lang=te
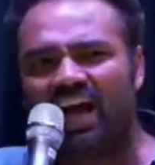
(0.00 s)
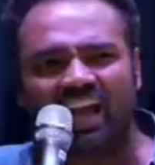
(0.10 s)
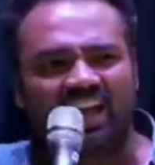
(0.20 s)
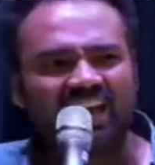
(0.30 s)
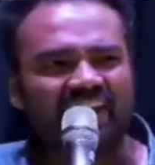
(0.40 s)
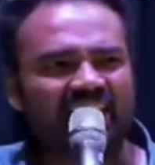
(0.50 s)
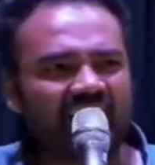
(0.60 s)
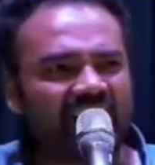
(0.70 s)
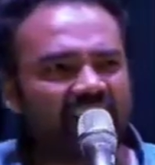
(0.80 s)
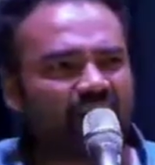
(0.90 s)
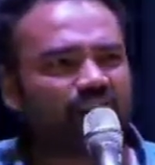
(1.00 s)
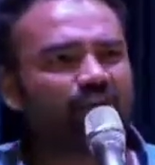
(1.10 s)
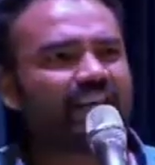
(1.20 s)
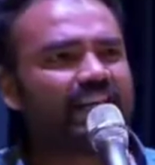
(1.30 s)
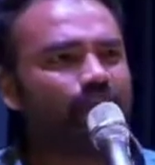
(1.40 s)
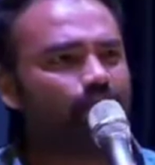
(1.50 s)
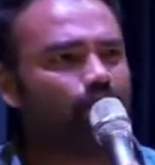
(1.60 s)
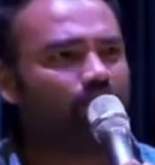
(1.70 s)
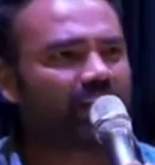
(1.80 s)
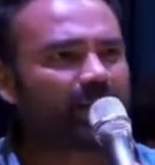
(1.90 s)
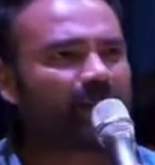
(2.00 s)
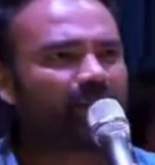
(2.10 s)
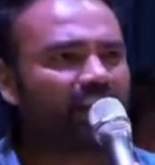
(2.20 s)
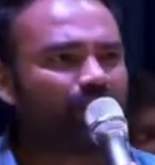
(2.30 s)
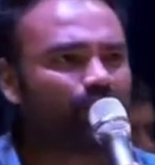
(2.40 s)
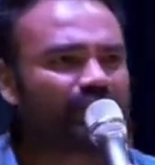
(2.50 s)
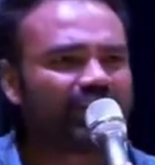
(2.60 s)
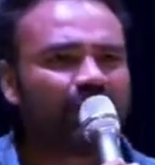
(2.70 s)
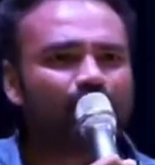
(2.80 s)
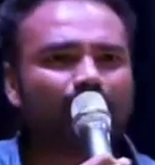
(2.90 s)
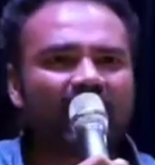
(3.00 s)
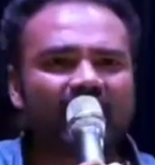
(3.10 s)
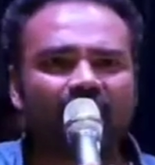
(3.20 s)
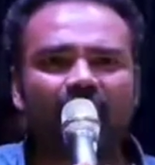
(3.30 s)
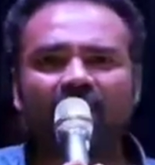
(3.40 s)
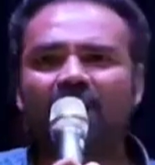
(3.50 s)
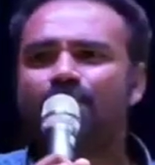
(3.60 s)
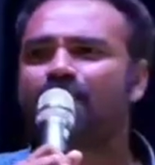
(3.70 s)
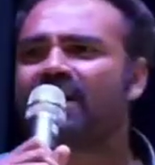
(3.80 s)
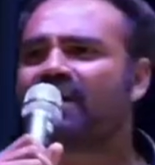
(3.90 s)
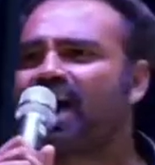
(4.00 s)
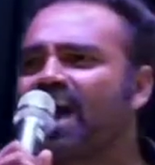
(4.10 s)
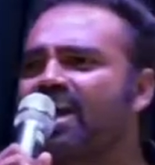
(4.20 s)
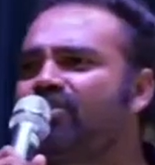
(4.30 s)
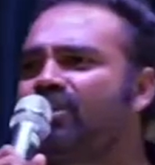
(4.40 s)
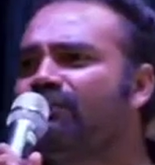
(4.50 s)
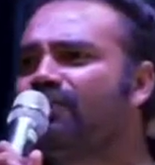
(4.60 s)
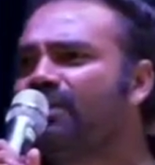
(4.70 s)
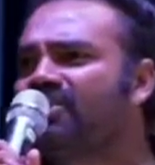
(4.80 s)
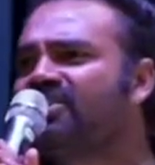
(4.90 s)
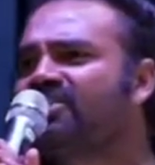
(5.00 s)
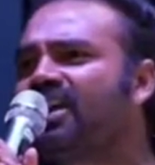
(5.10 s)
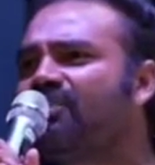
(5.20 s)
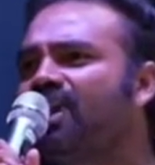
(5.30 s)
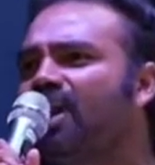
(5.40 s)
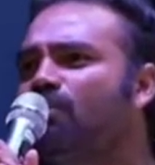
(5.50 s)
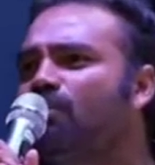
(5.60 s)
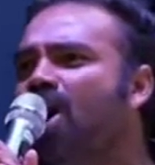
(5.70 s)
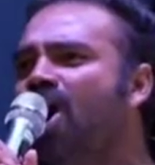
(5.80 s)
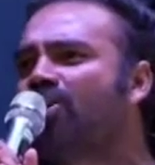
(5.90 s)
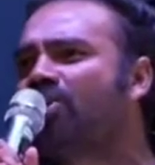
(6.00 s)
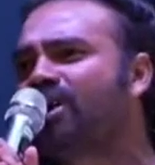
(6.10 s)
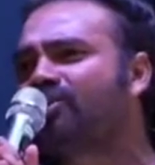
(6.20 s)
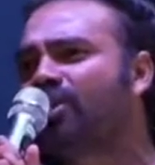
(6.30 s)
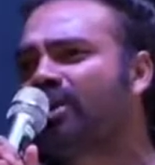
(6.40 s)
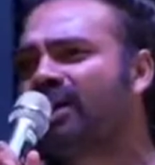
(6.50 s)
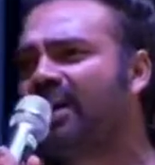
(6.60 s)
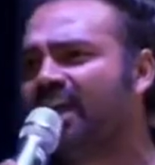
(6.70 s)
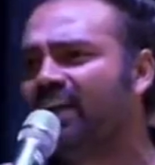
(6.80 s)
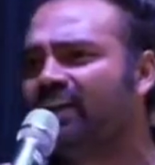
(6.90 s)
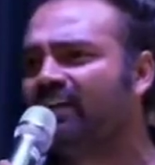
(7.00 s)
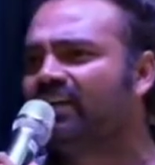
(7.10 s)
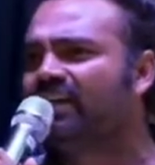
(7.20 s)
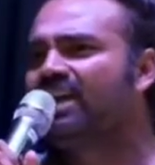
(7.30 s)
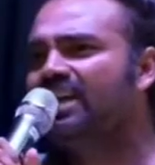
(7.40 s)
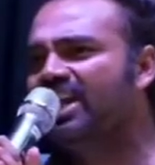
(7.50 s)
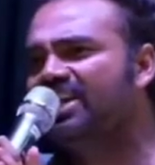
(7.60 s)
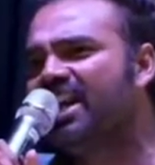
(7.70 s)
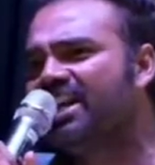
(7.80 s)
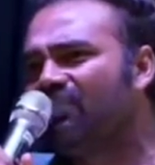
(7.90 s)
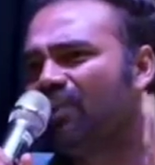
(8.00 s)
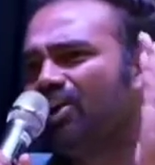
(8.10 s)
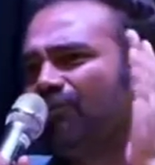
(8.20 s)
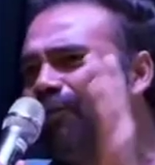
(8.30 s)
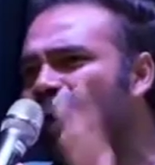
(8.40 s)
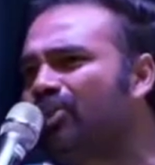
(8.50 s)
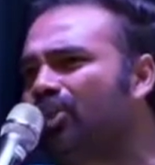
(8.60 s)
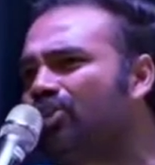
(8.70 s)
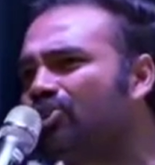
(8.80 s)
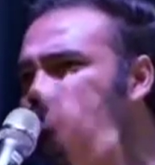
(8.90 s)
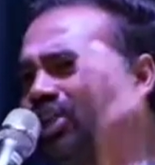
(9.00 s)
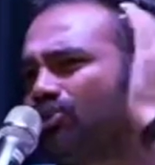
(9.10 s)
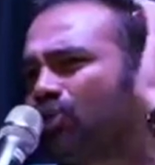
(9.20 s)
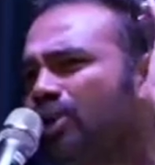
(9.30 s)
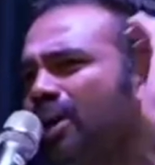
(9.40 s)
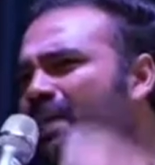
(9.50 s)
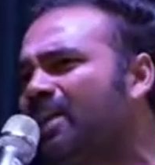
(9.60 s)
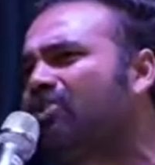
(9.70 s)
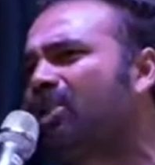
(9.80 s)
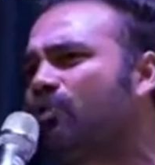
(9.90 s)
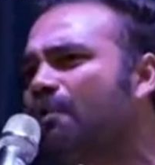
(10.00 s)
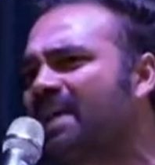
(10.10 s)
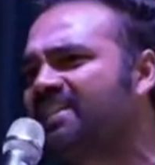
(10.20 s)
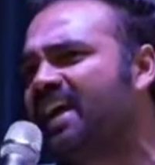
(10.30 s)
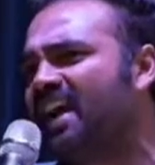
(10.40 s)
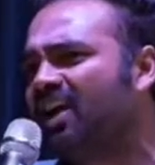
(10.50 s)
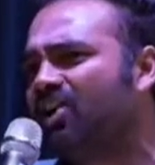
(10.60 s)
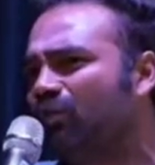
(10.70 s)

అలాగే కేవలం ఈ ఓటమి వల్ల వచ్చిన భయం వల్ల మన నాయకుడిని విమర్శిస్తున్న వాళ్ళ మోహం కూడా చూడకండి ఎందుకంటే వాళ్ళు వెళుతున్న చూసి సూర్యుడి మీద కూడా ఉమ్మేసే రకాలు